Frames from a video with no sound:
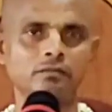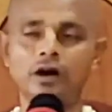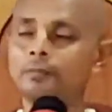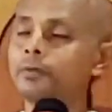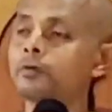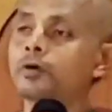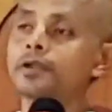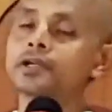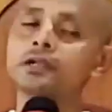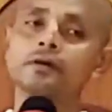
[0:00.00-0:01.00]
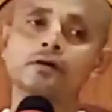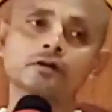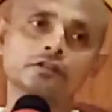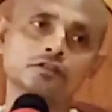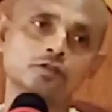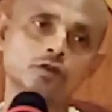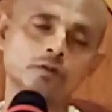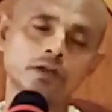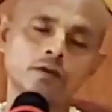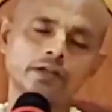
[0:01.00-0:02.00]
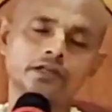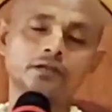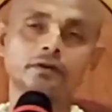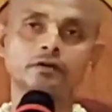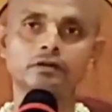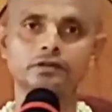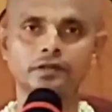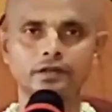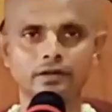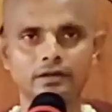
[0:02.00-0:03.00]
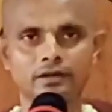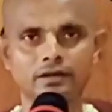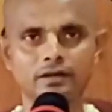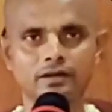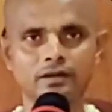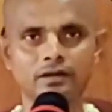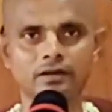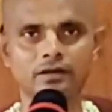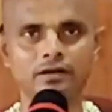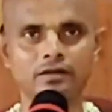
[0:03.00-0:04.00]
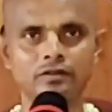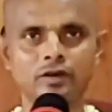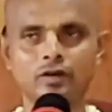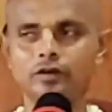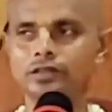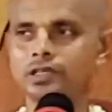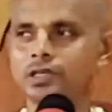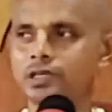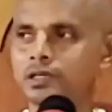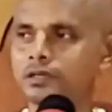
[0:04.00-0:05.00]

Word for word: মহাপ্রভুর অনেক সেবা করেছেন ছোটবেলা অনেক সেবা করেছেন যখন তিনি